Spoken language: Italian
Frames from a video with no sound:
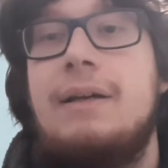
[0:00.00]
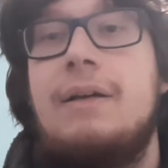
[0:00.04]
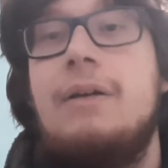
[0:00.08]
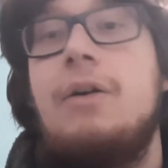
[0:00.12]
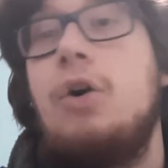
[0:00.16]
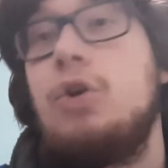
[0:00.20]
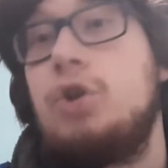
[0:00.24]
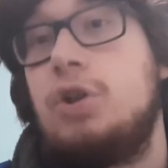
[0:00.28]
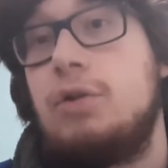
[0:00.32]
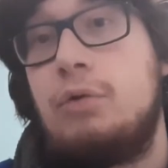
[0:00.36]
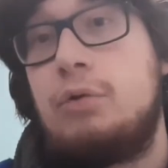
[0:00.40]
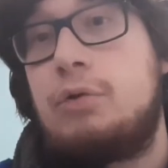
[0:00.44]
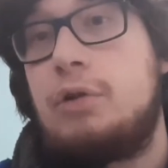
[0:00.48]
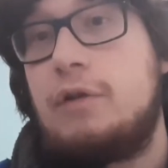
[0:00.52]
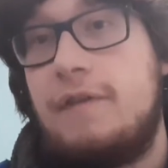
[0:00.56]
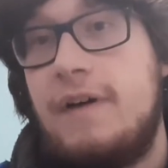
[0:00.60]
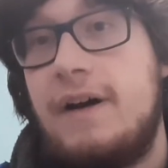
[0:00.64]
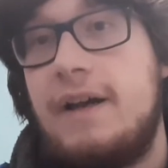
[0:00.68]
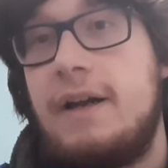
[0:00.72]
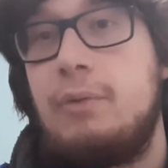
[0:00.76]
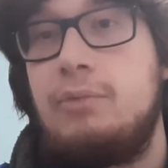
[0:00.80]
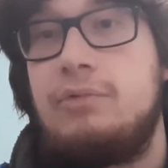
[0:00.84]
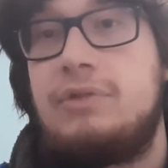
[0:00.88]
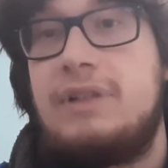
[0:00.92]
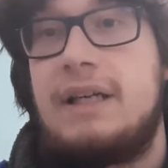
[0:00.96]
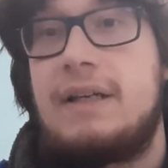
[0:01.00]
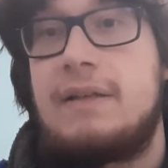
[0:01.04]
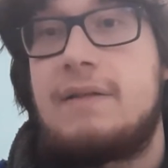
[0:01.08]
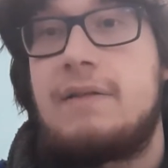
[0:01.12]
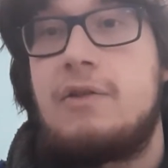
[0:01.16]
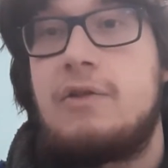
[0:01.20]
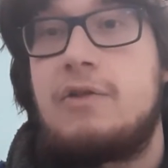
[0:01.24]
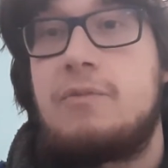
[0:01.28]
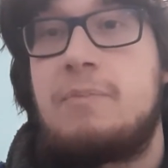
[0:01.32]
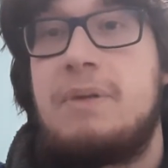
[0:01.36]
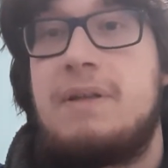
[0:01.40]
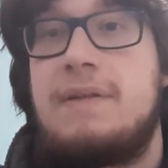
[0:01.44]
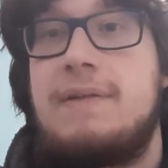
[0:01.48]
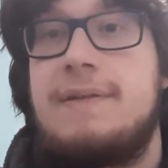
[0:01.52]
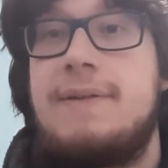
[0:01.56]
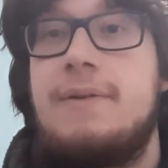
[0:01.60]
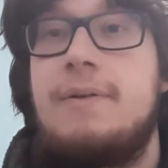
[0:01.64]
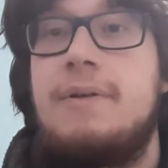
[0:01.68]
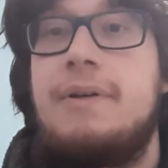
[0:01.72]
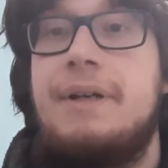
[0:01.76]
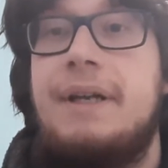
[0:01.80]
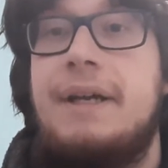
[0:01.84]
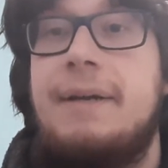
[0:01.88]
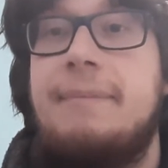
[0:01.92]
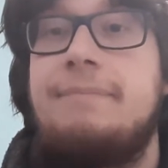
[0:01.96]
ho dovuto fare un terzo
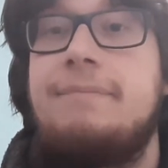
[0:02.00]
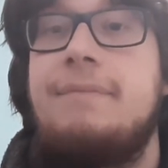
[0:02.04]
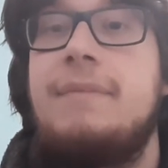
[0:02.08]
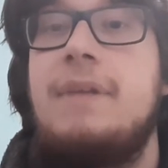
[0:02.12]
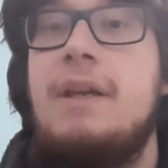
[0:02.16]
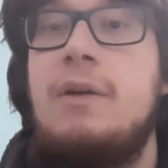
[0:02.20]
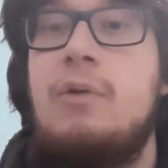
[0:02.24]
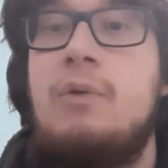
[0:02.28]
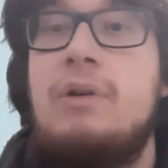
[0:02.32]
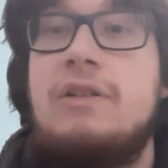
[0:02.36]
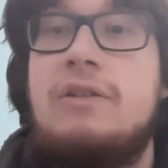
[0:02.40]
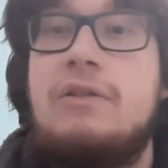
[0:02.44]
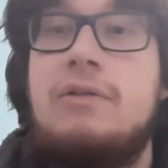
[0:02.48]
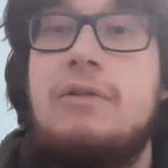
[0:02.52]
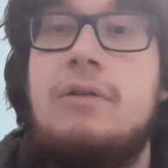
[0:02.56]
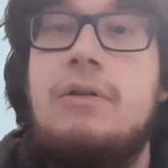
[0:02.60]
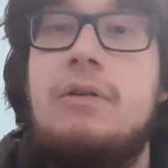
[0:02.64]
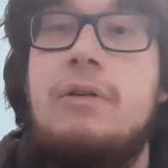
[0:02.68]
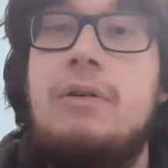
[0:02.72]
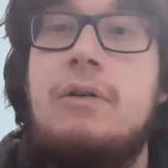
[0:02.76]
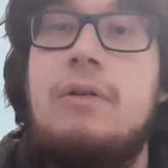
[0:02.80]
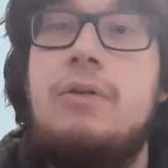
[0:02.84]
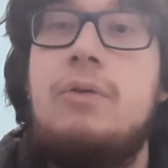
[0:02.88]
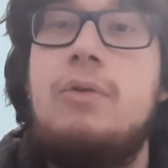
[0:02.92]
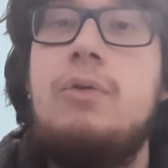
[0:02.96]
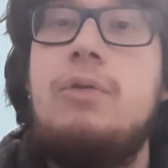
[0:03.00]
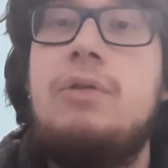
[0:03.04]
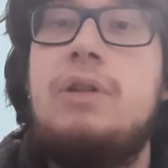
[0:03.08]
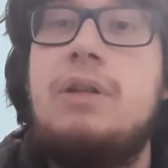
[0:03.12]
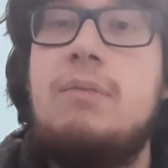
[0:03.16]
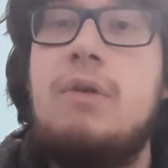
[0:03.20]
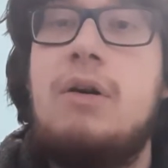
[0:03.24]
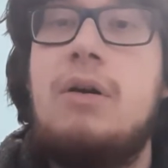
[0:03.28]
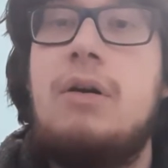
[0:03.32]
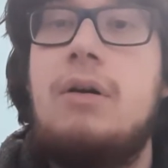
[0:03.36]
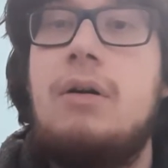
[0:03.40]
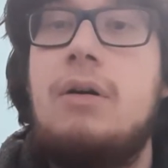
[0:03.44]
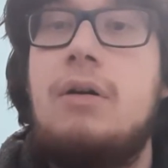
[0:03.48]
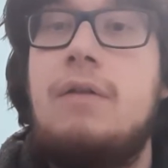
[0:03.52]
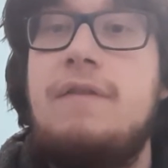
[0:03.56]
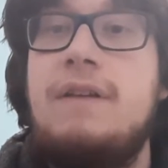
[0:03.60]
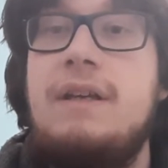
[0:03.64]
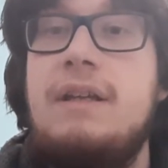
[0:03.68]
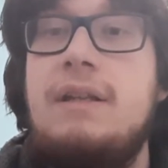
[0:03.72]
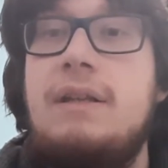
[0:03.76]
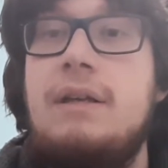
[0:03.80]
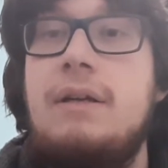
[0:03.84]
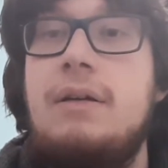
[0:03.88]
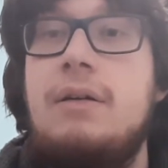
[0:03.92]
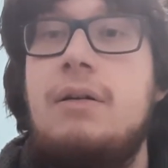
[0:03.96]
spezzone. In questo ultimo
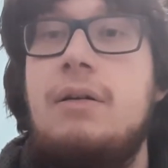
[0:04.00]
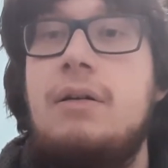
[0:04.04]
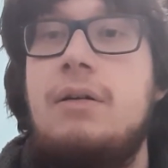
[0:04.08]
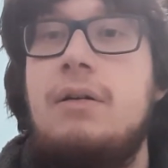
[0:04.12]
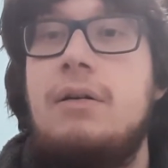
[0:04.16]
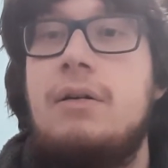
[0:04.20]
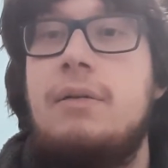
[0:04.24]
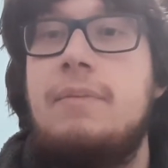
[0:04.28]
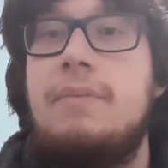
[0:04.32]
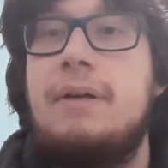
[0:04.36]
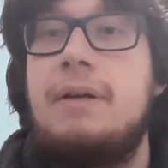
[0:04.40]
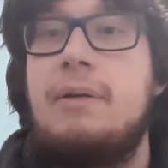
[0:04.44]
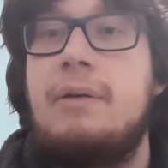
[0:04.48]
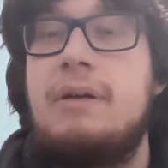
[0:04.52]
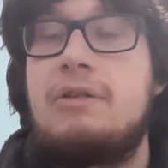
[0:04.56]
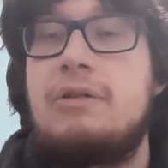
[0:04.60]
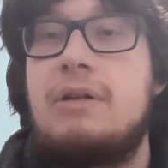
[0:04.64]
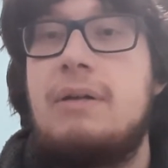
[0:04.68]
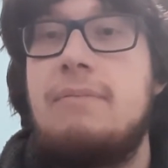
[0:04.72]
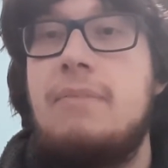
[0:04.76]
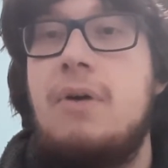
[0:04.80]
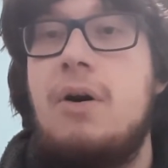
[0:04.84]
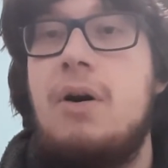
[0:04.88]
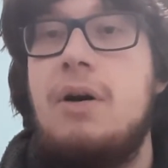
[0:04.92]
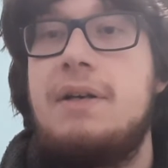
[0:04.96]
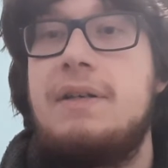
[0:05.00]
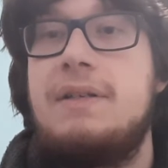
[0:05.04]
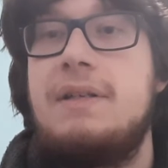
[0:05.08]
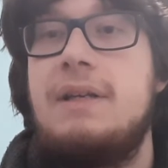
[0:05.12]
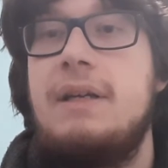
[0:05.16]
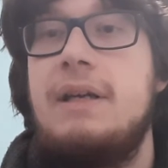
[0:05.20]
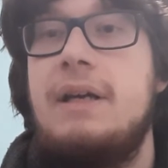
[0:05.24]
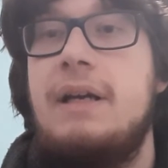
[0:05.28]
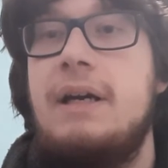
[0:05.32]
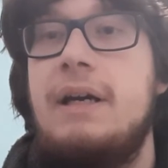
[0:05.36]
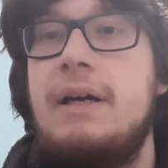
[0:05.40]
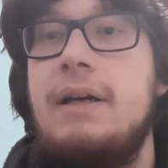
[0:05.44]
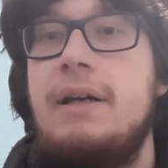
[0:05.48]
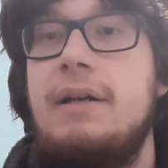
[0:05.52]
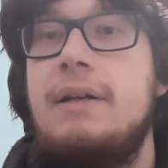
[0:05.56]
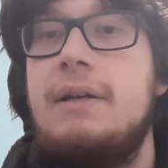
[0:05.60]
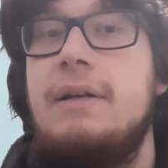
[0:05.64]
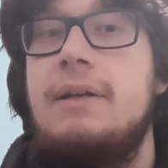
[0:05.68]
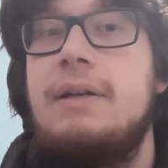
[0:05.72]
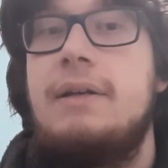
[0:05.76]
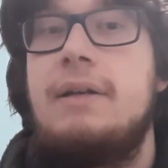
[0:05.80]
video, per questo unboxing,